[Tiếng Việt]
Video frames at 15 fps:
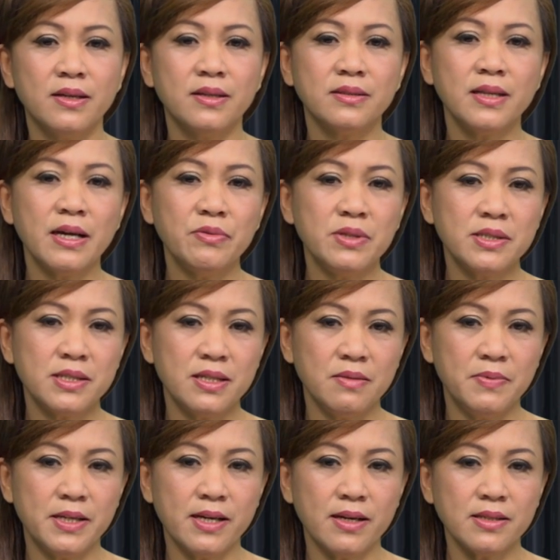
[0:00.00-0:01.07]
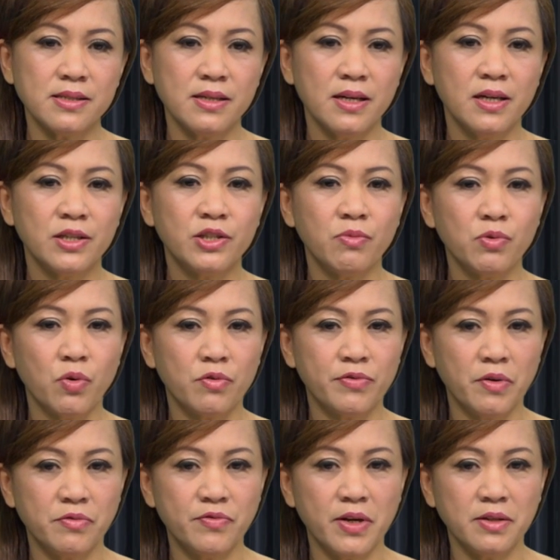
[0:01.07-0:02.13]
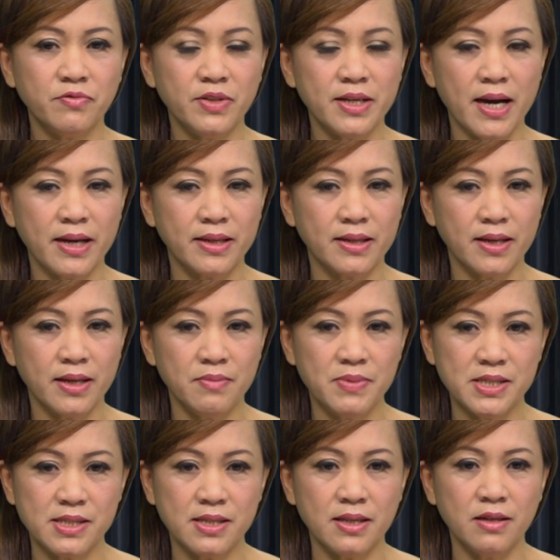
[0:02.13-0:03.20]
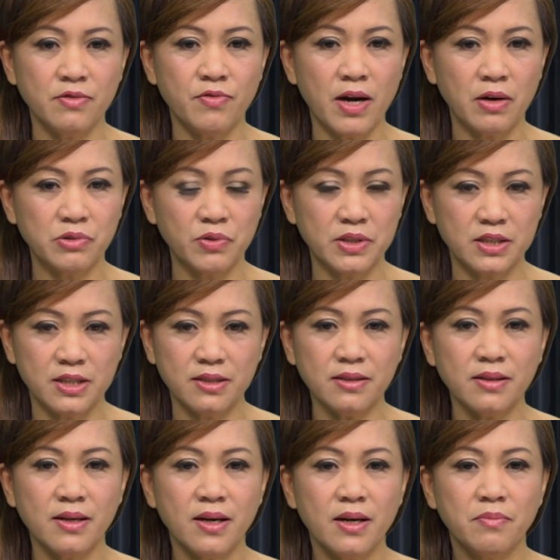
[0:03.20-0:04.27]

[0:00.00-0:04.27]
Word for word: Theo như CBS, trong cuộc phỏng vấn với đài ABC vào tuần trước,